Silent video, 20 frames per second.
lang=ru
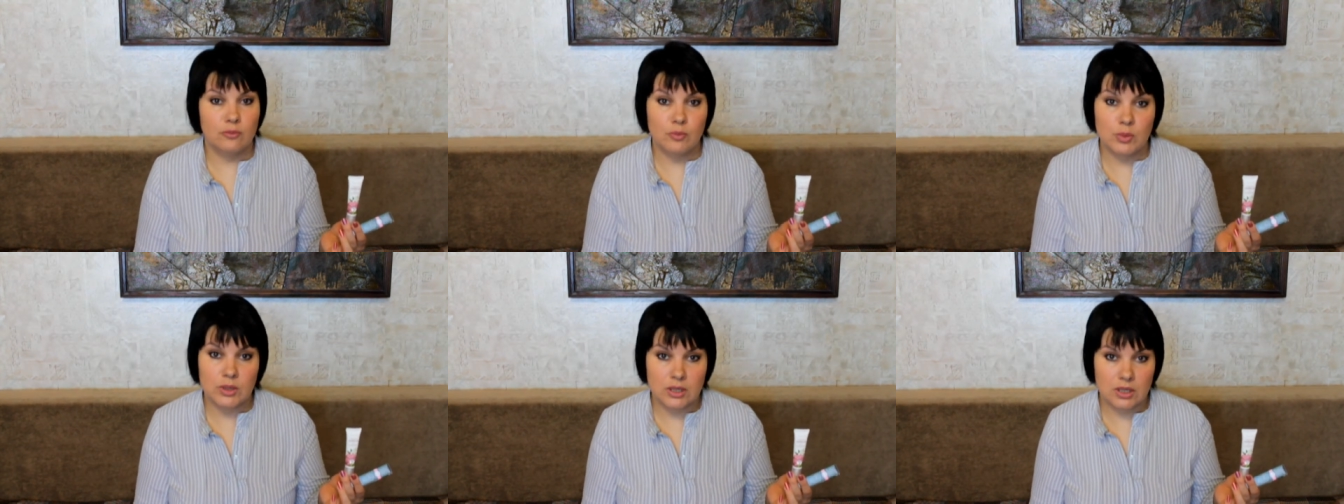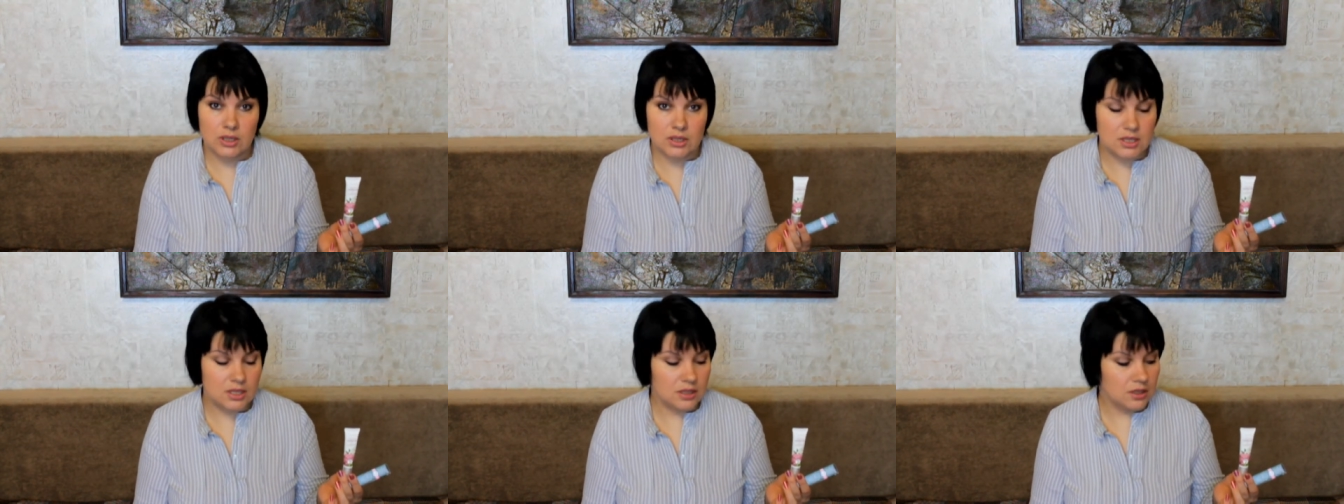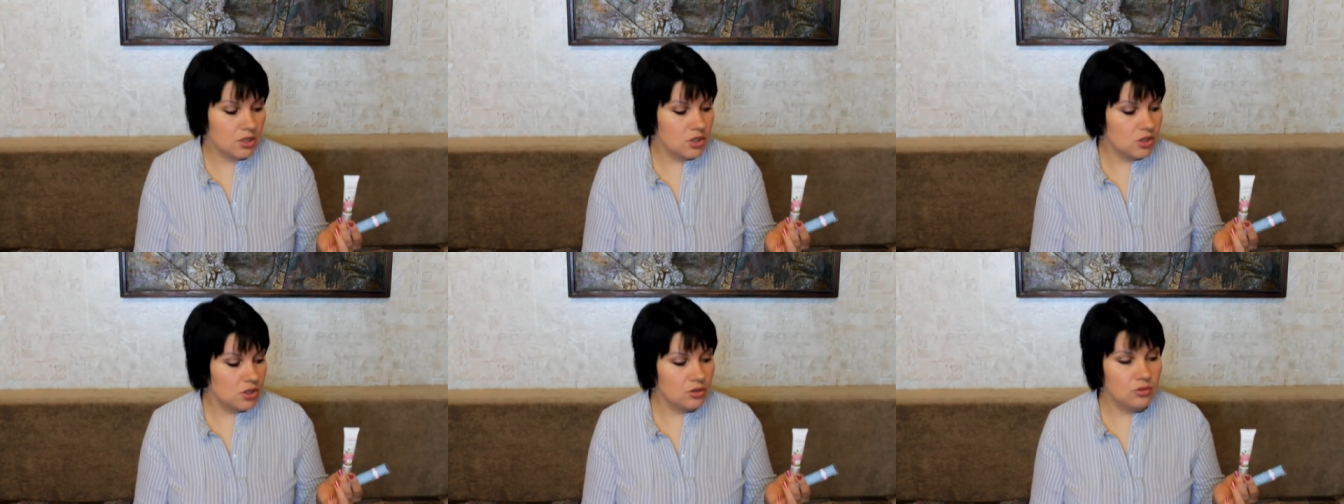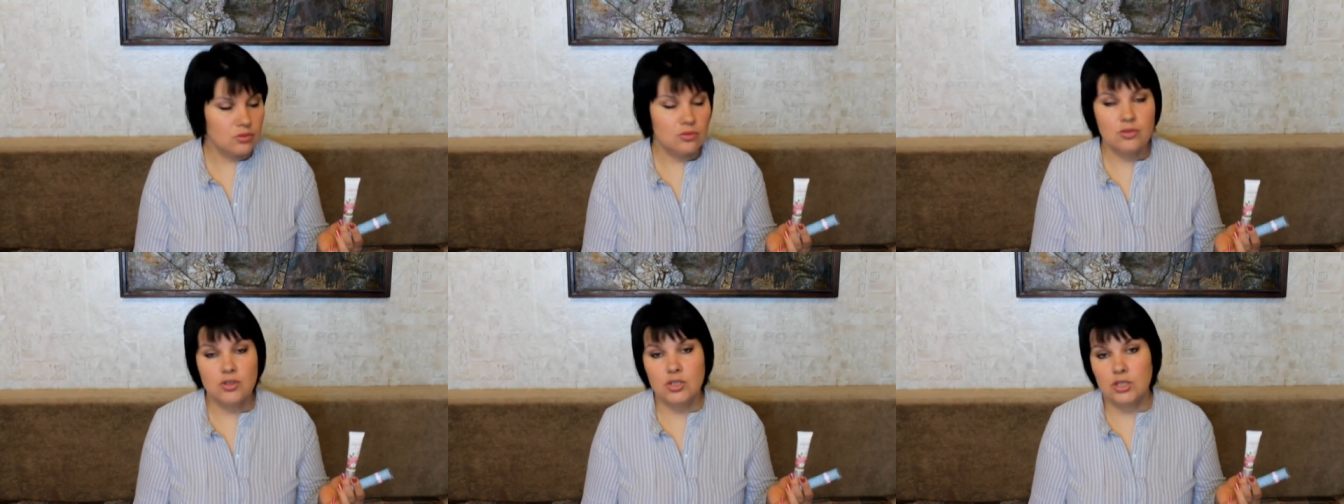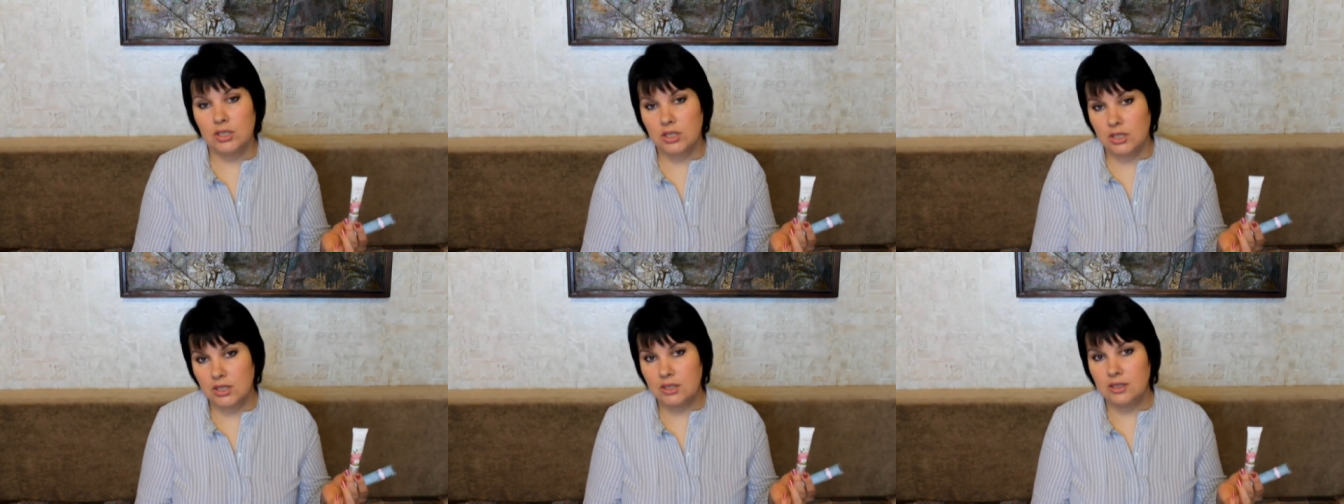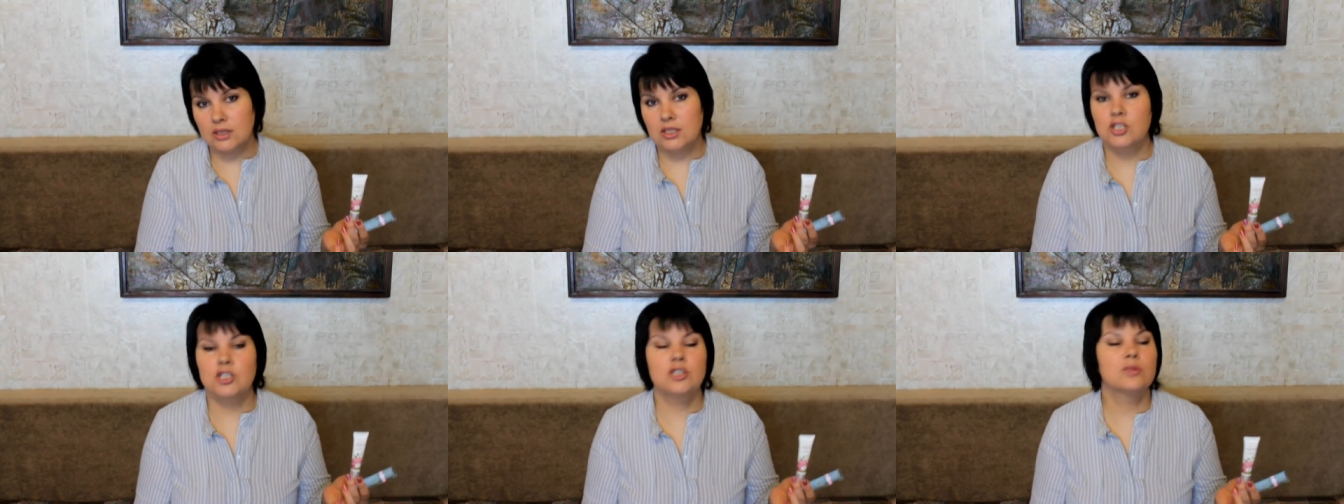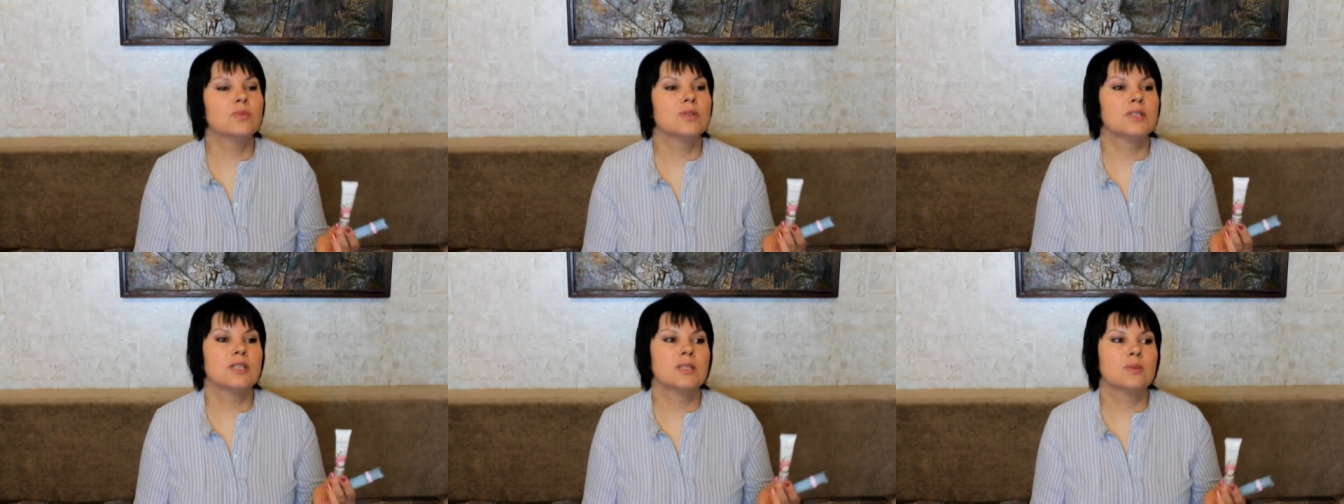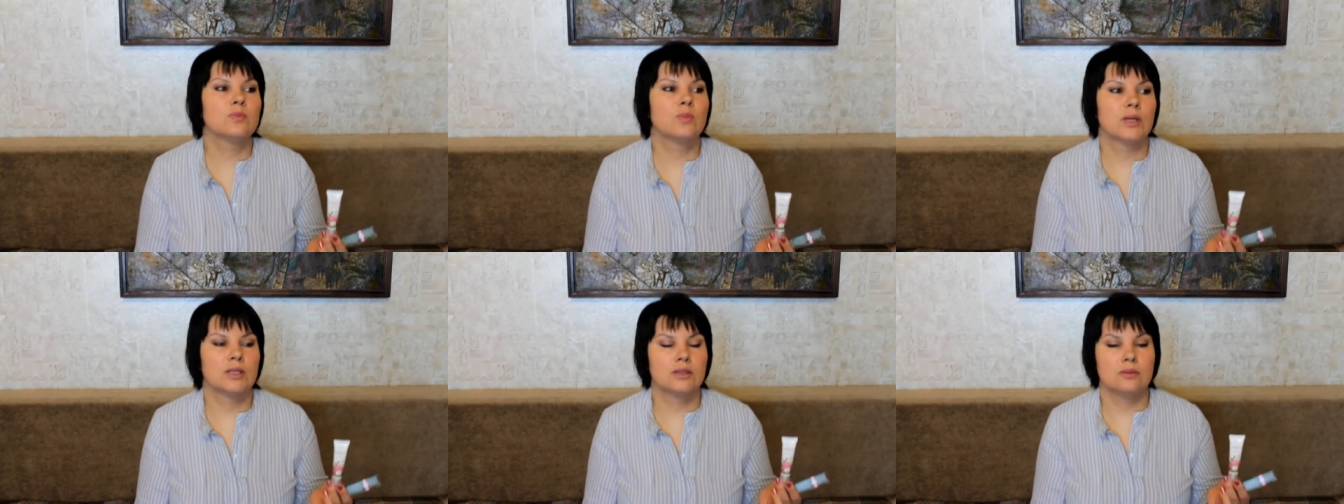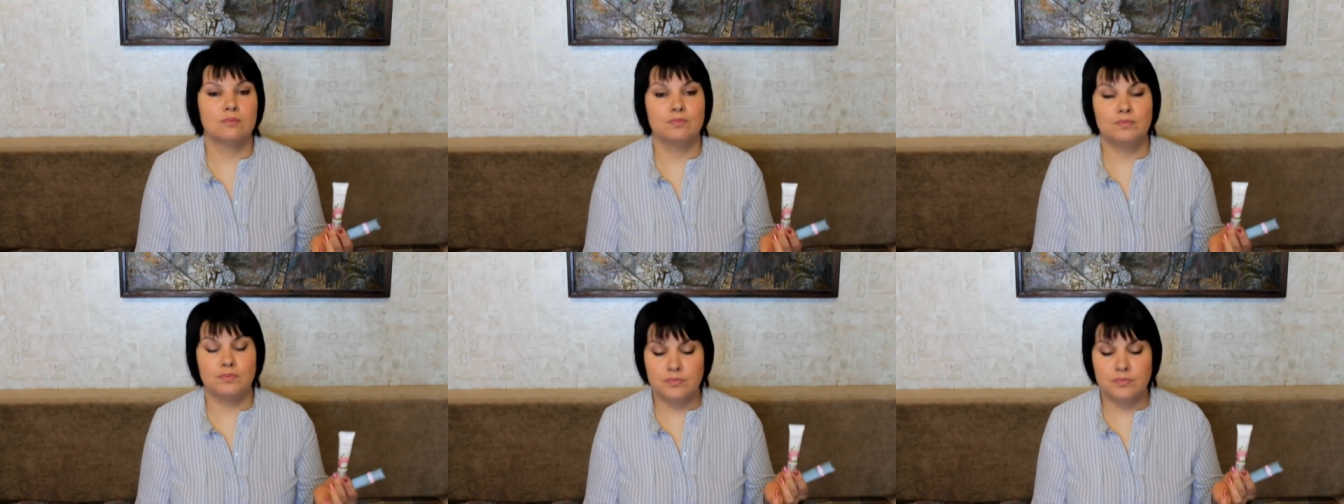впитаться в нашей коже и ложимся спать.